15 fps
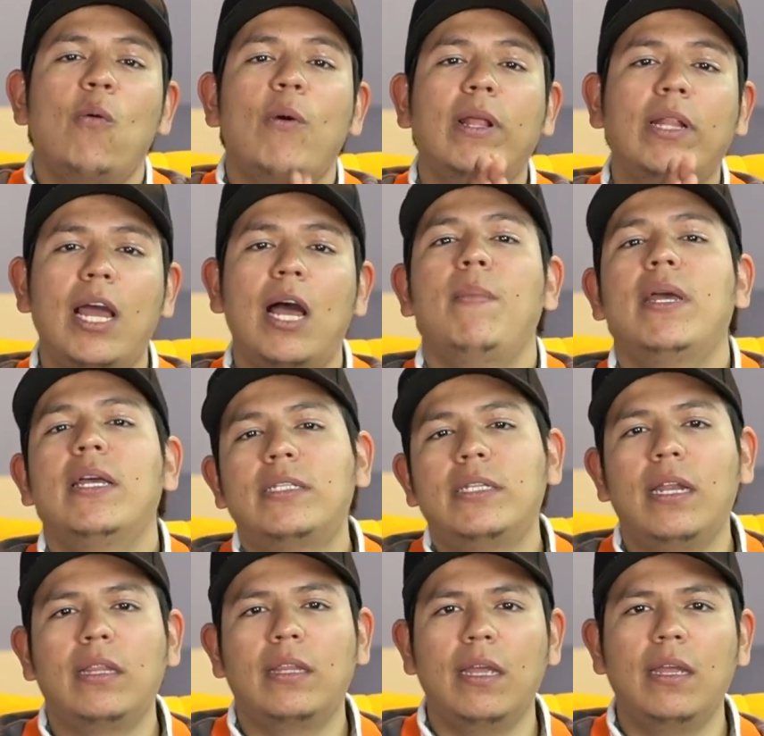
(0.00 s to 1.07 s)
pues déjame
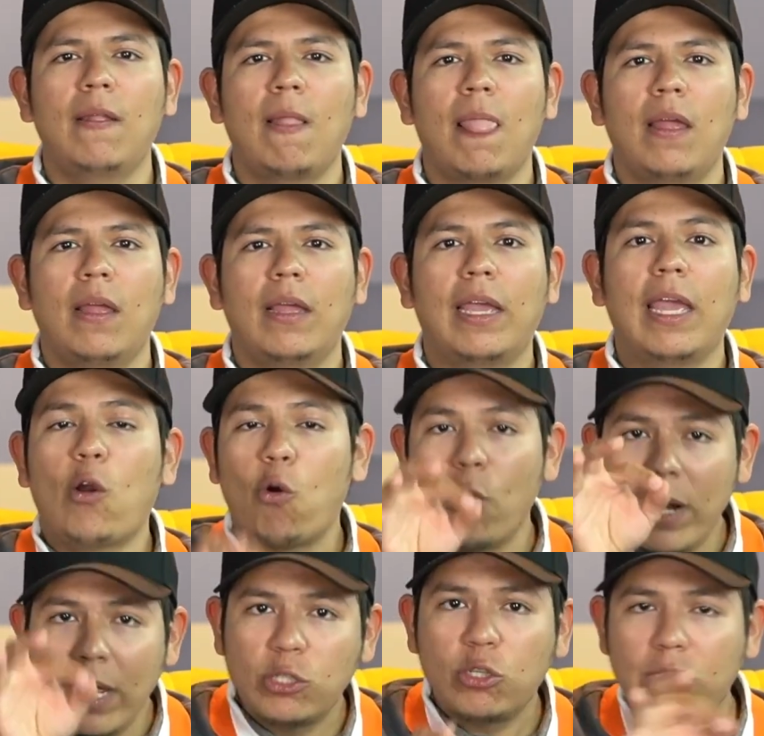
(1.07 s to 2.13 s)
decirte que
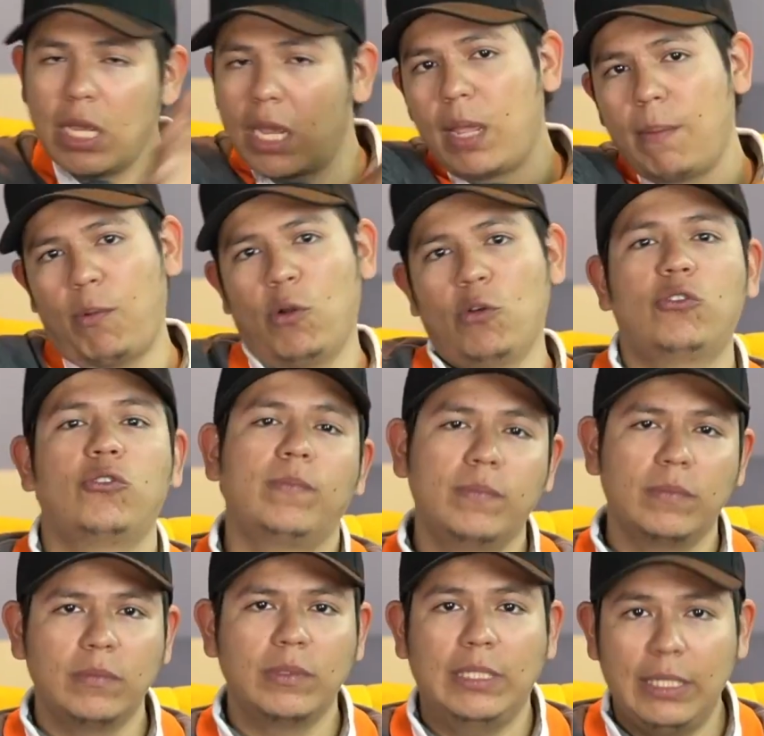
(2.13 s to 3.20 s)
con estos ejemplos,
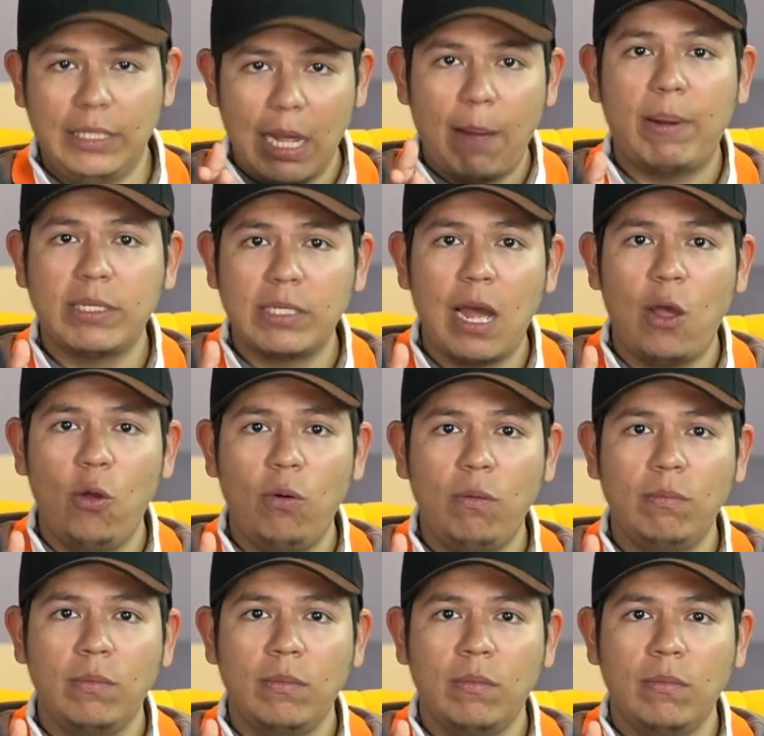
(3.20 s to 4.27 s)
si te ha
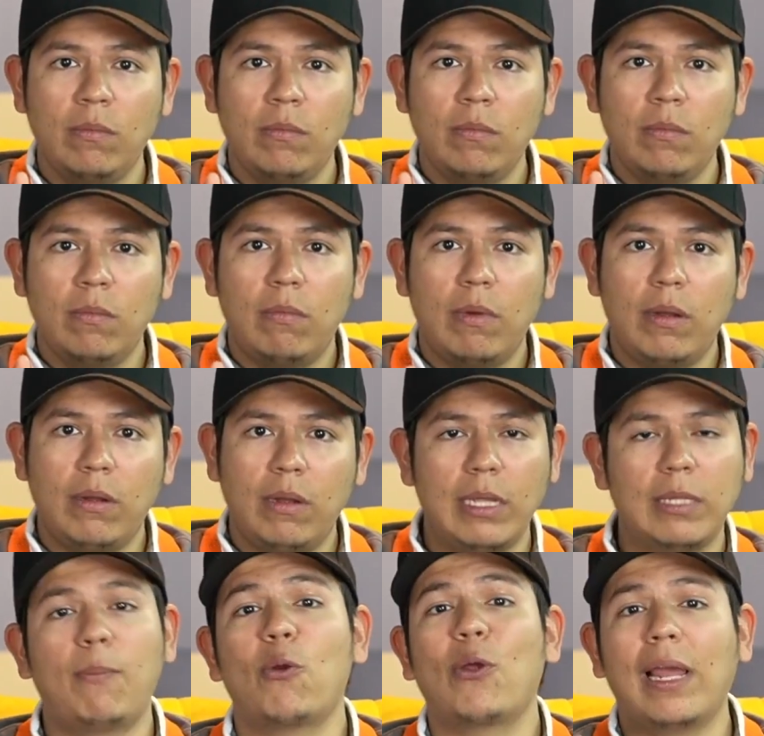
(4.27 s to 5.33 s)
pasado,
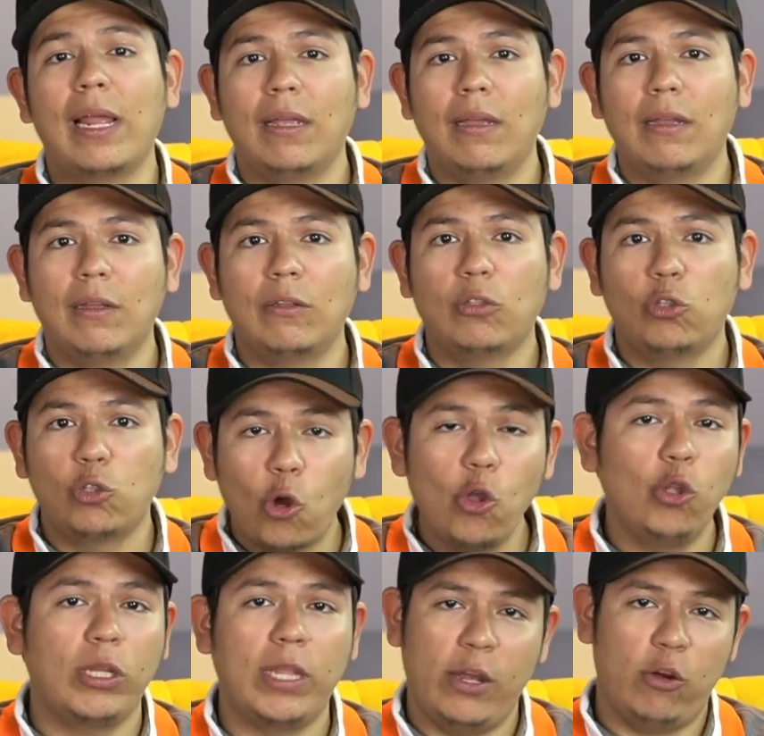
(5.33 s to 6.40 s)
es porque
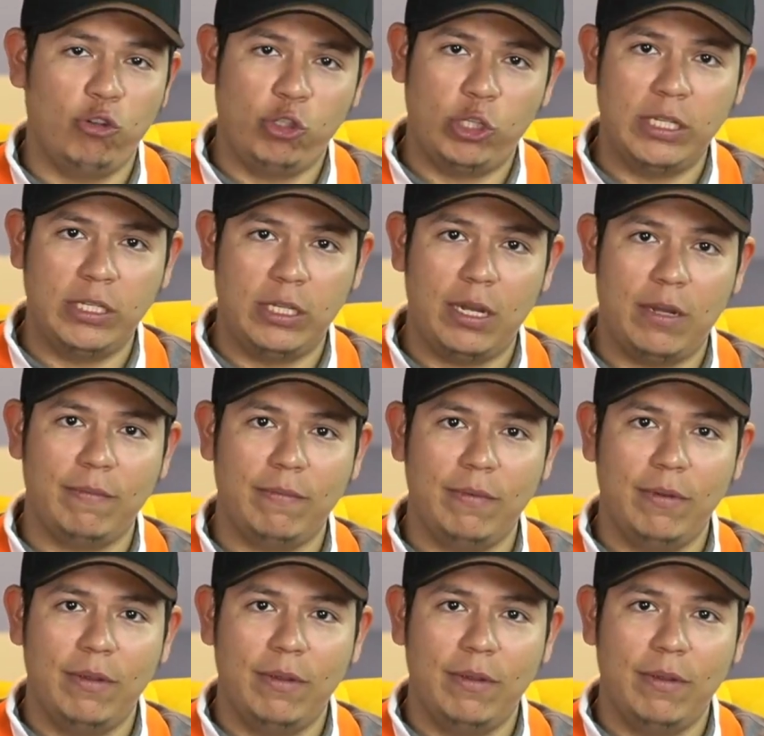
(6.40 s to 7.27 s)
todo tiene conciencia.